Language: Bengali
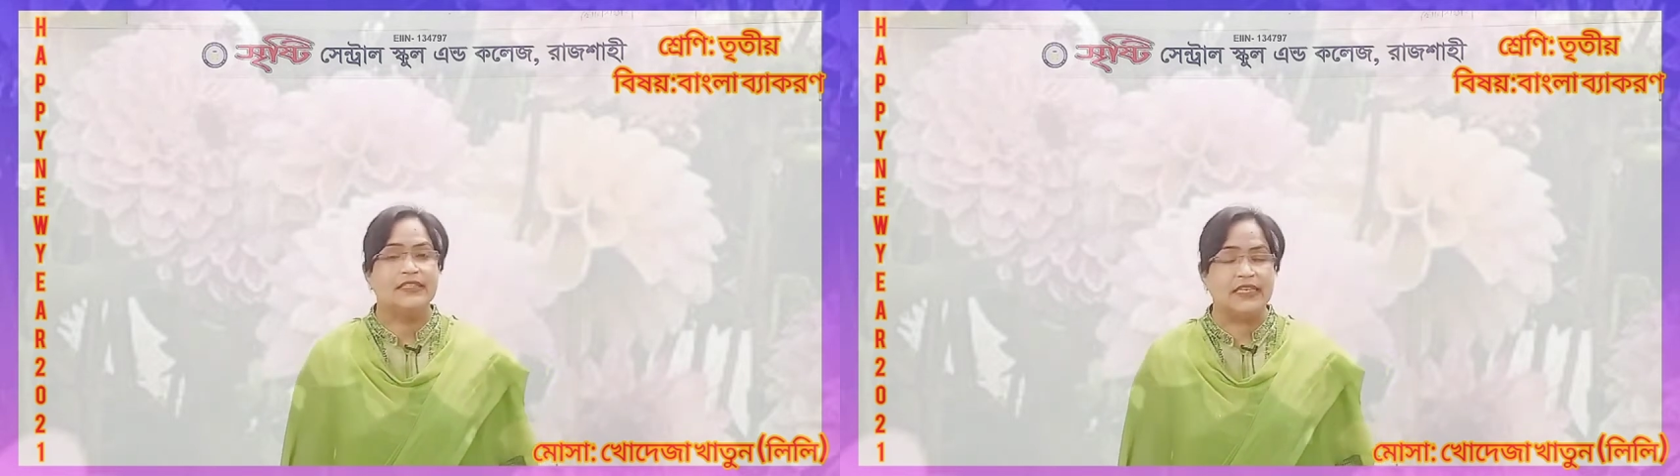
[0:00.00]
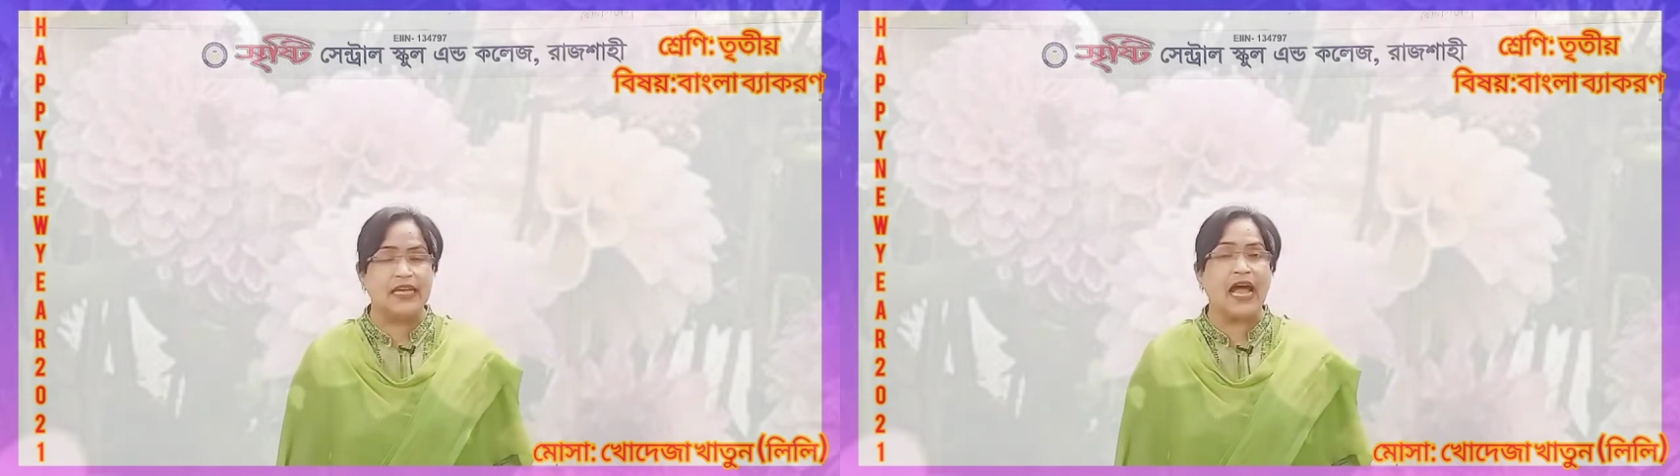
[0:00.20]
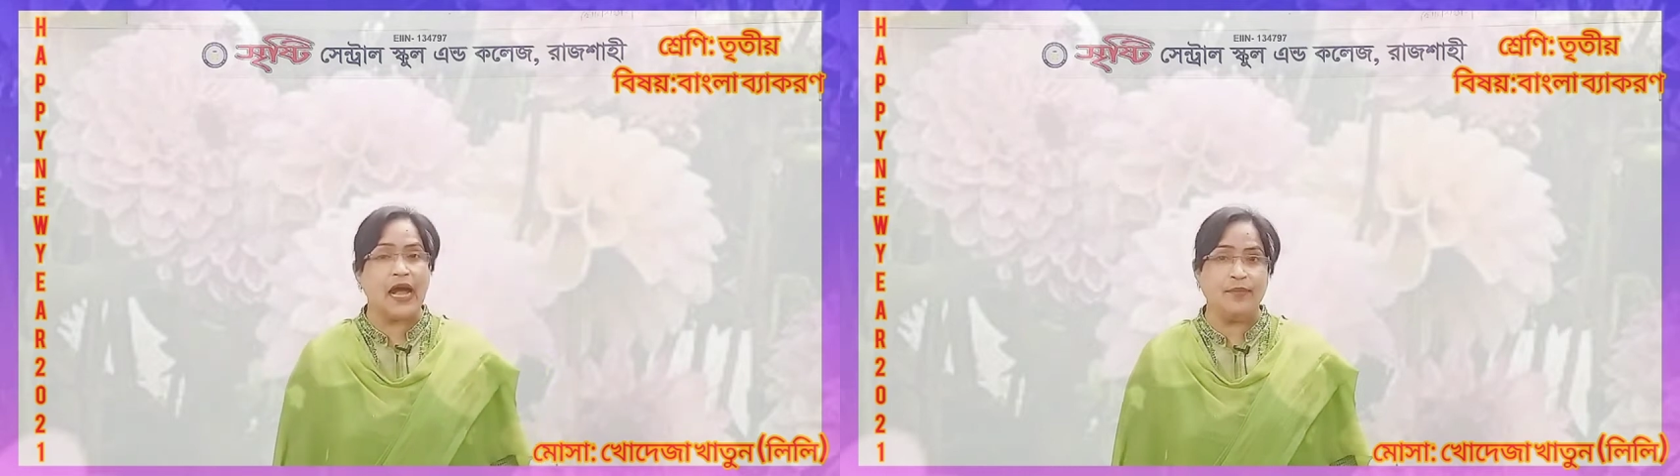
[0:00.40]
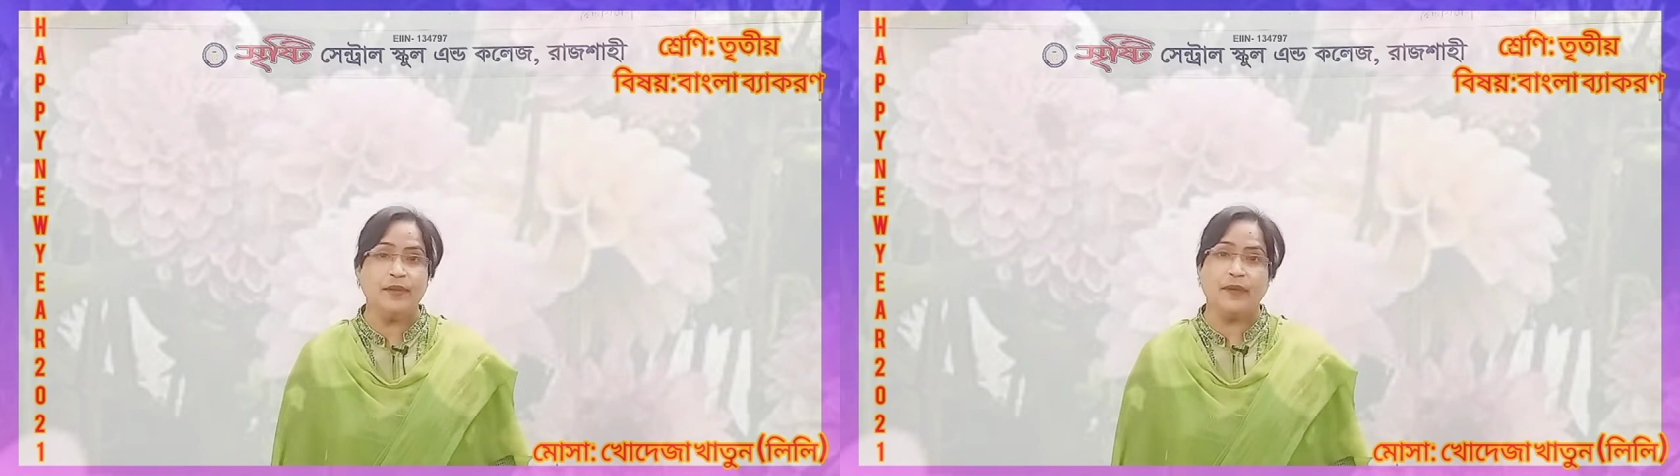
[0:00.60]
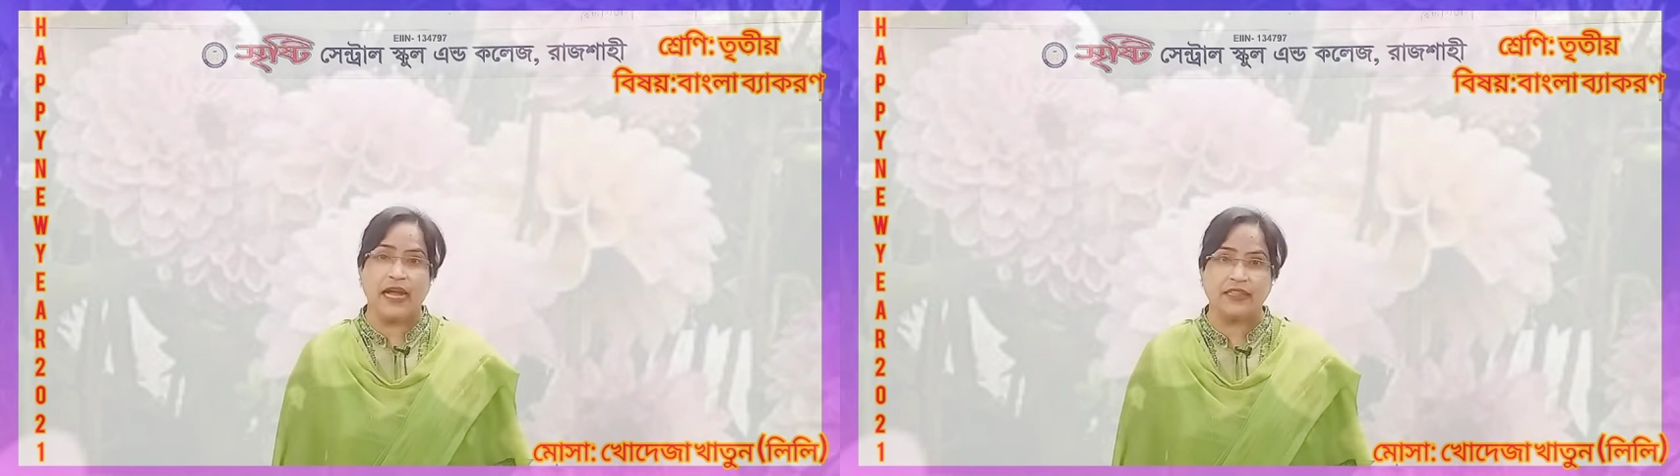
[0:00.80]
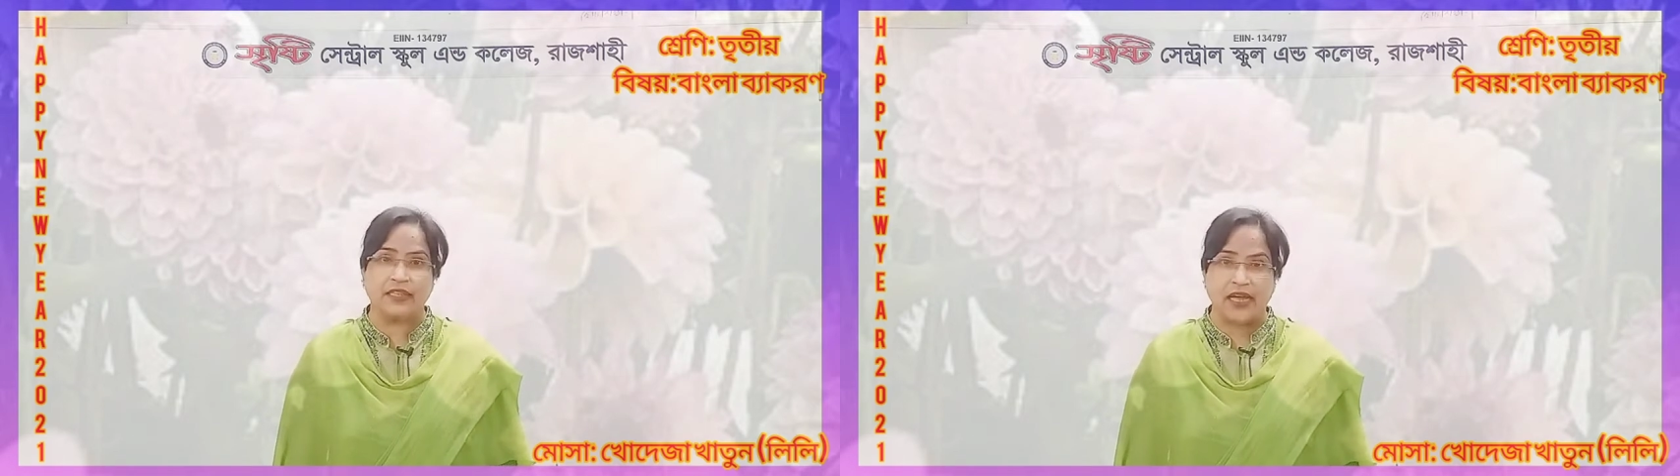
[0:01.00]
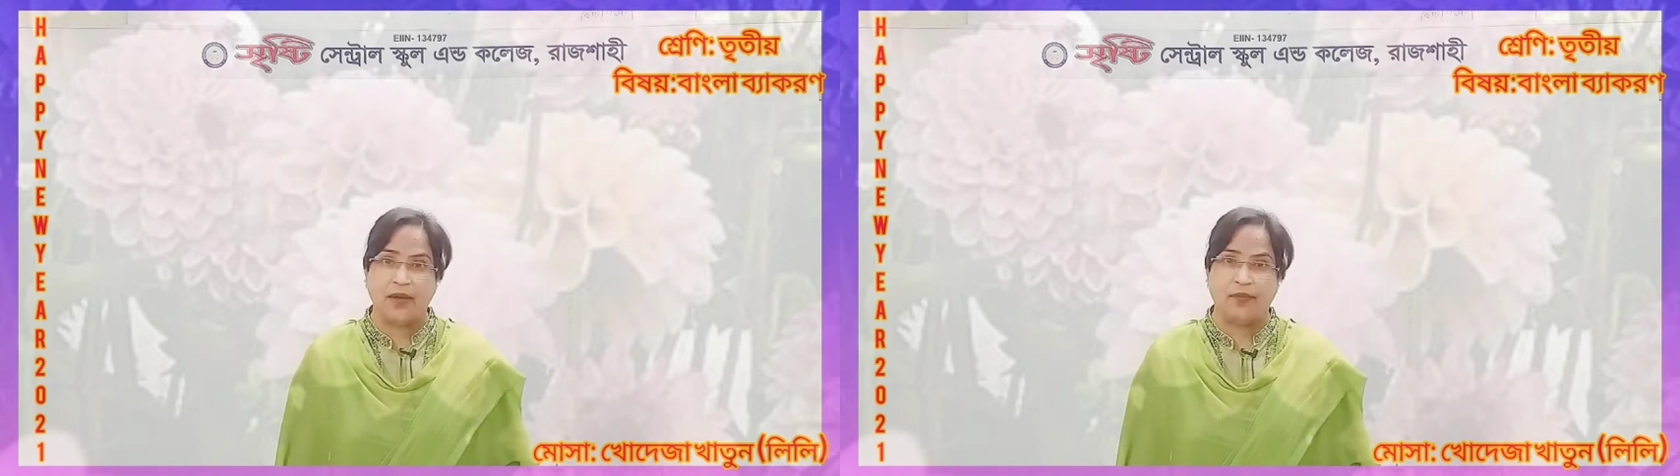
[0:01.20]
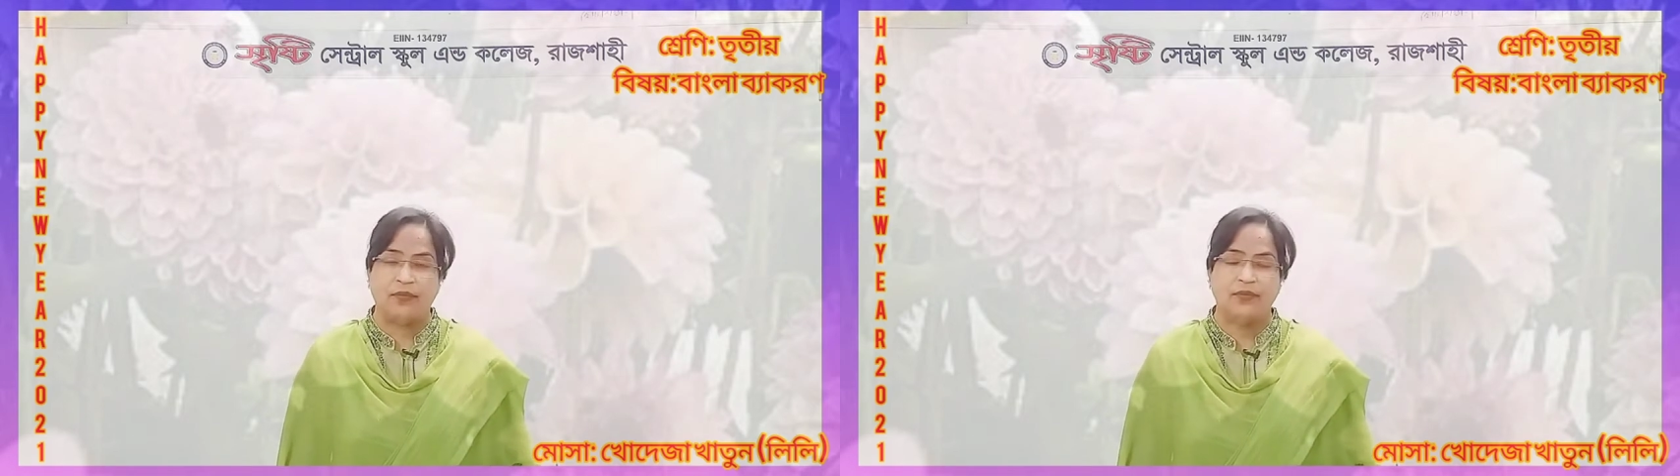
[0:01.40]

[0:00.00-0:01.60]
যে আমি ভাত খাবো